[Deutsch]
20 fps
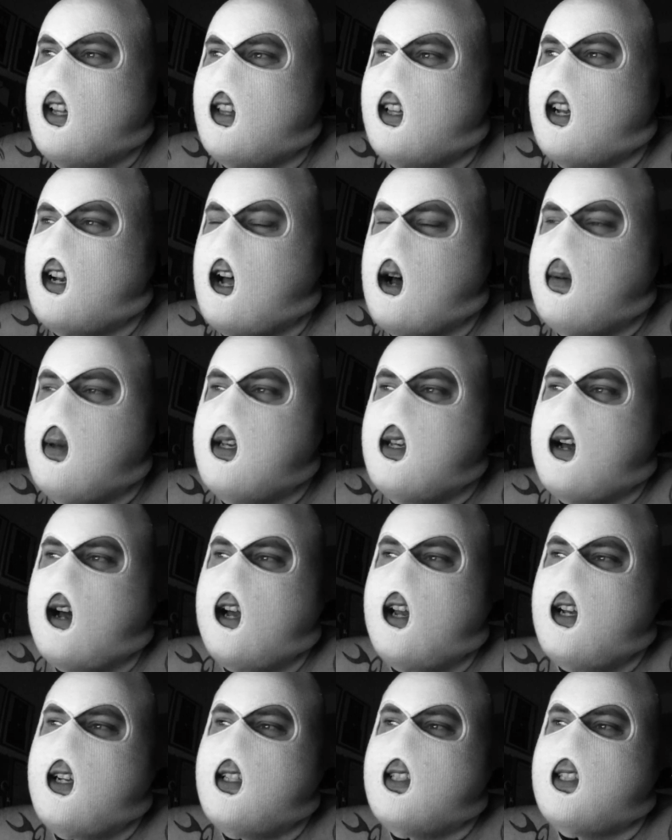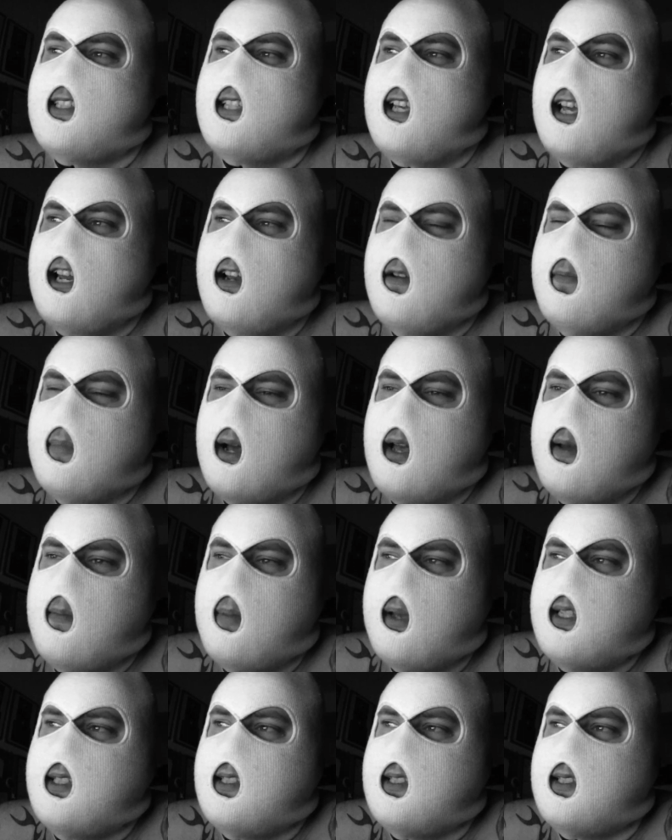Dann habe ich einen gesehen bei
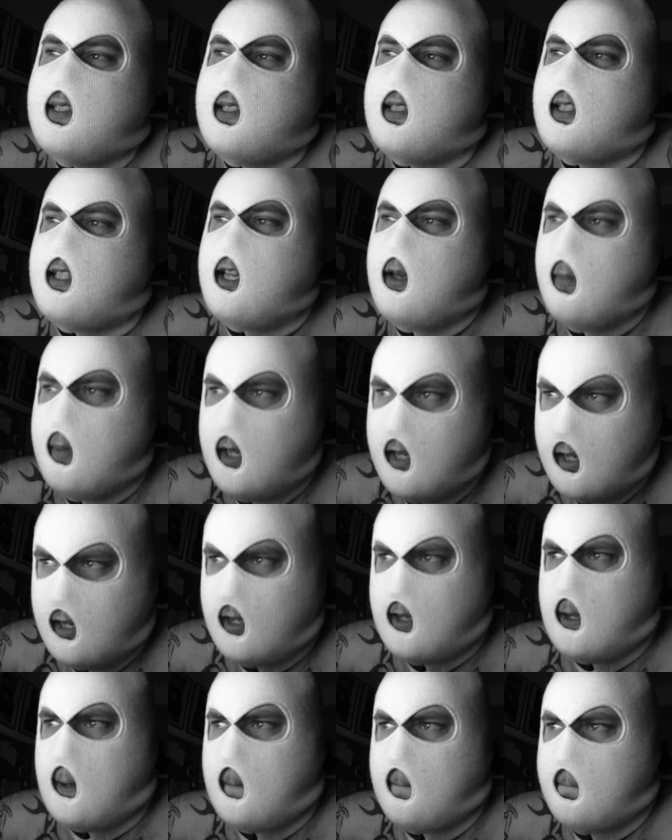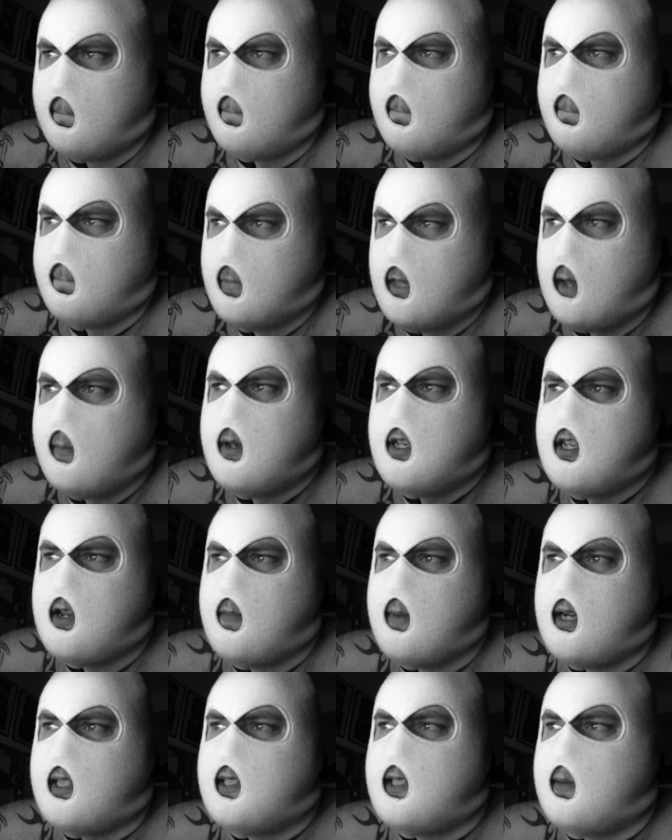Bestes Gimmick, nämlich den
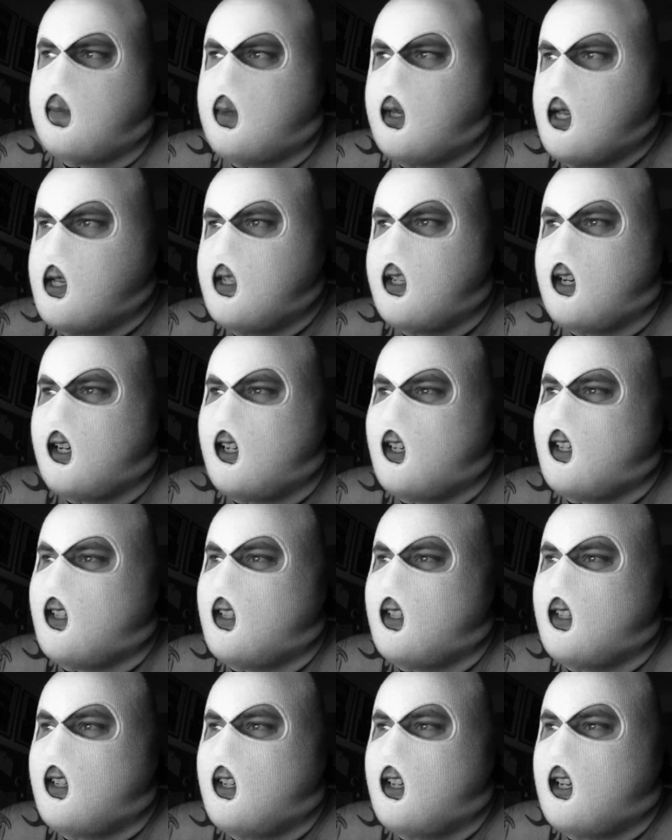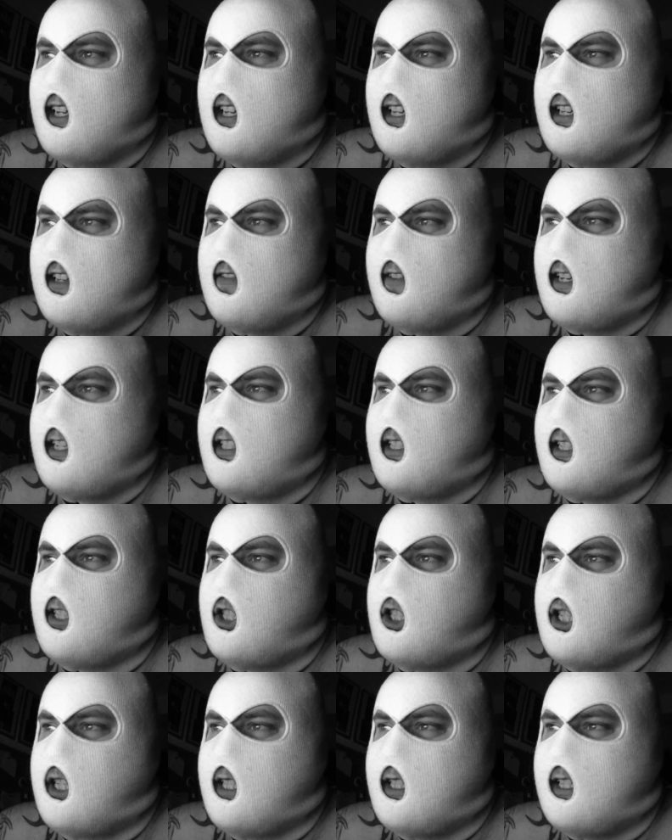Maximilian weil ich die
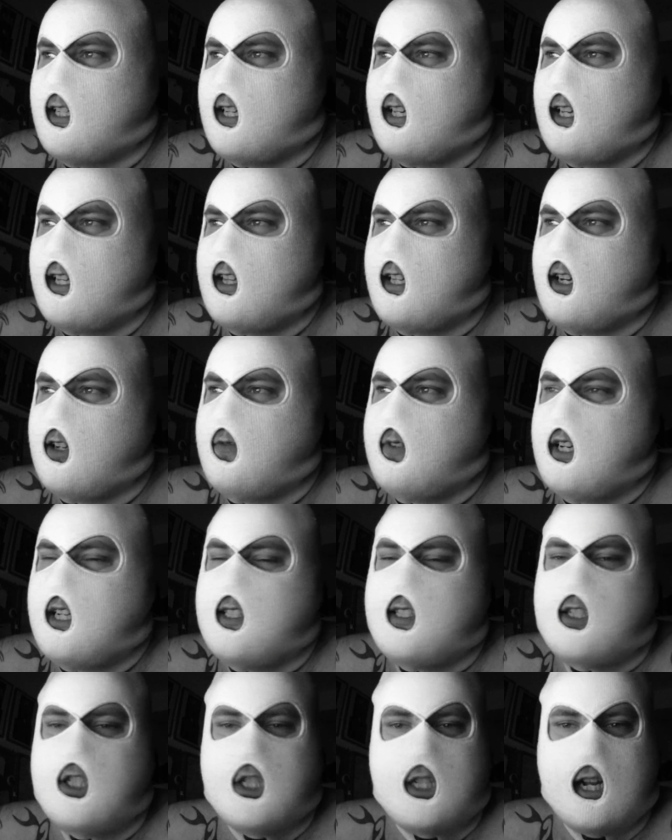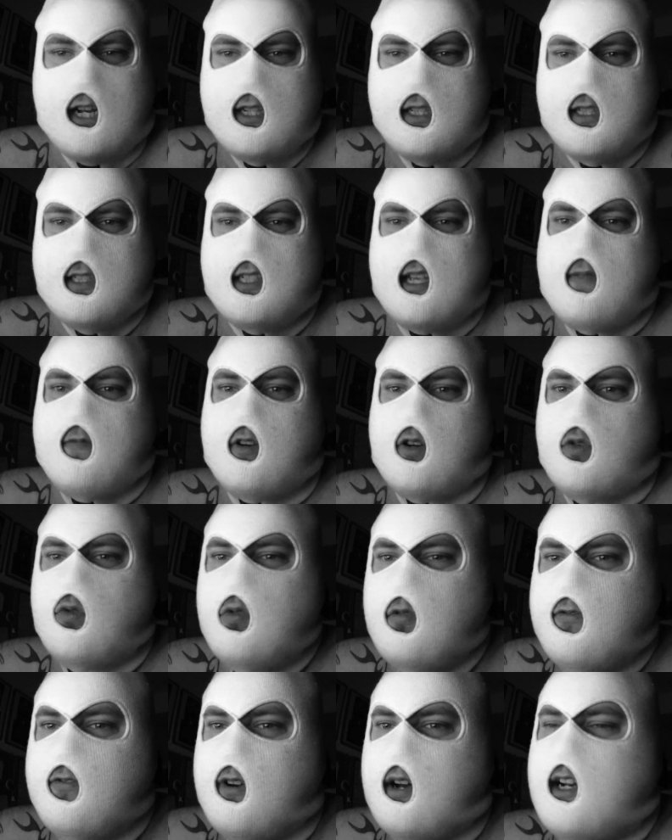Geschichte dahinter und wie das entstanden ist einfach
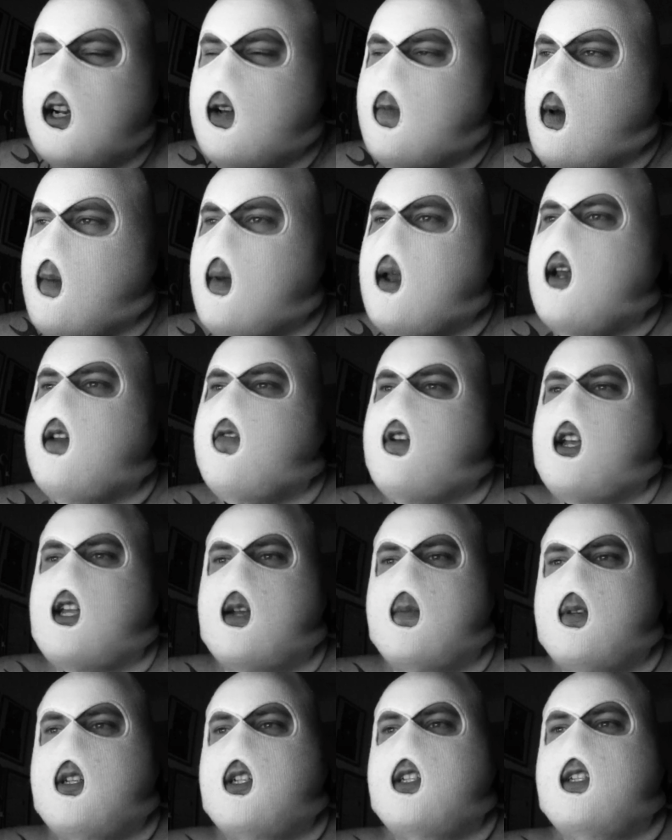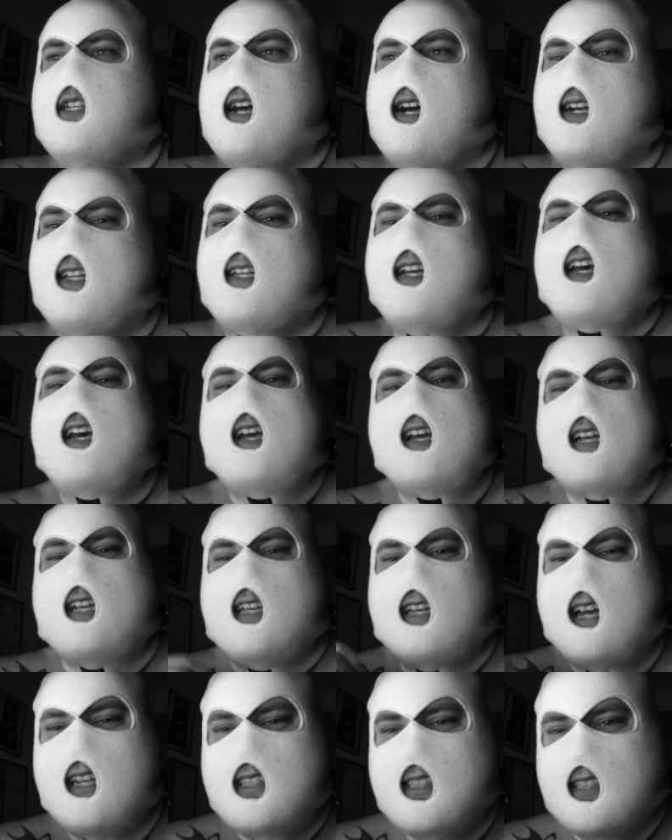gut fand. Aber im Endeffekt habe ich gedacht,
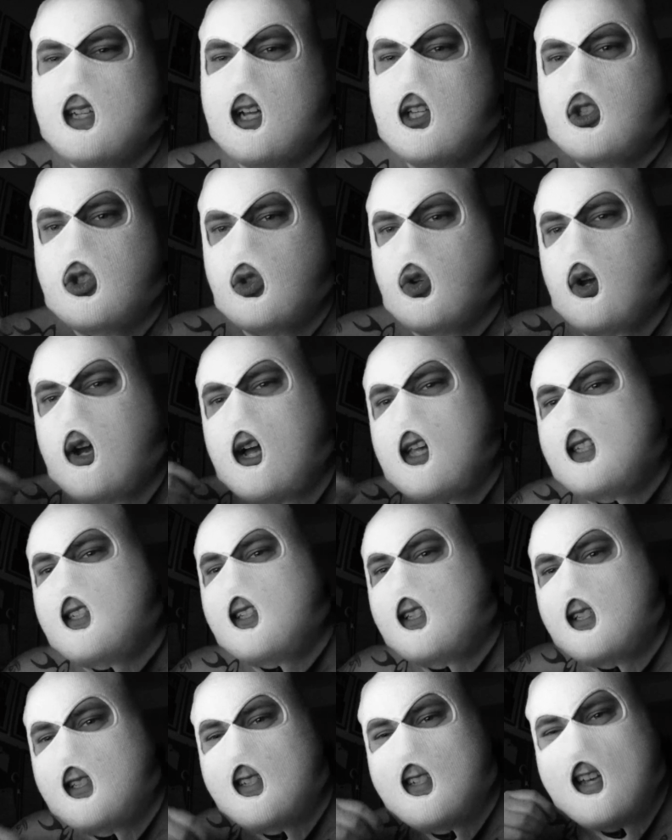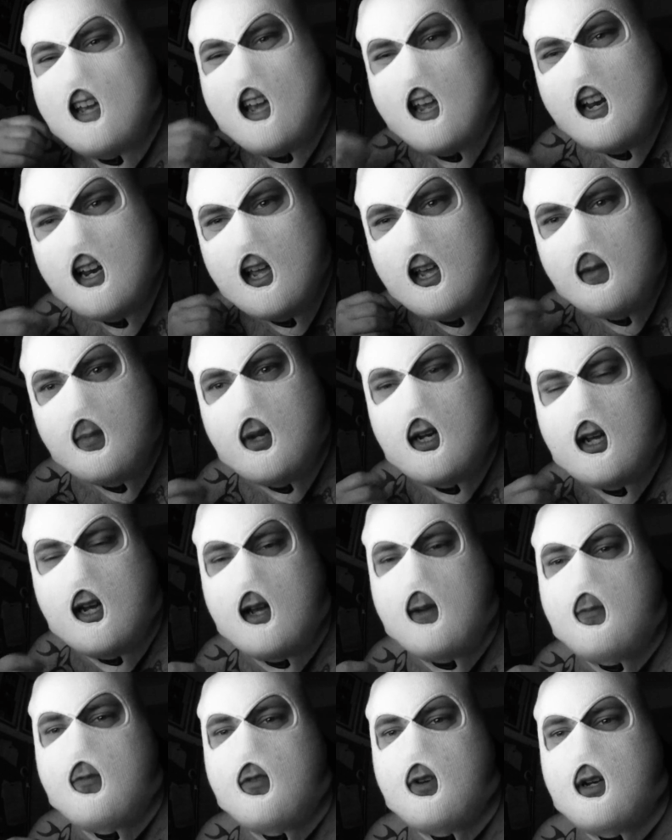das kannst du doch als Idee nehmen
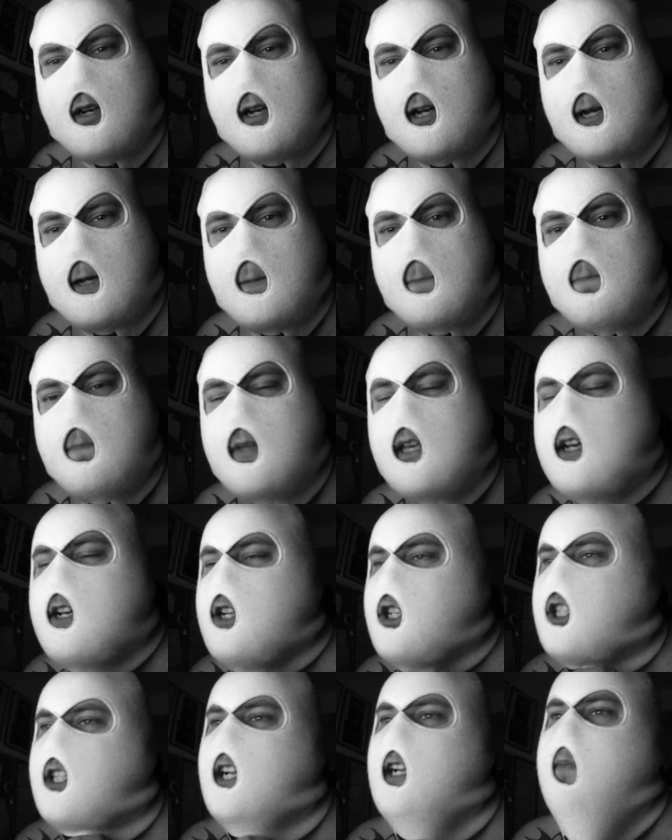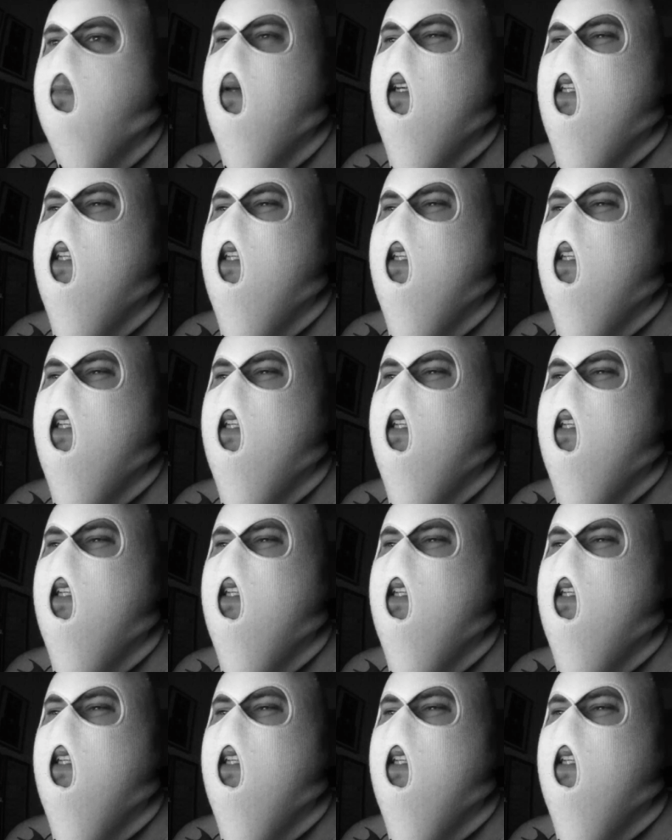einfach. Statt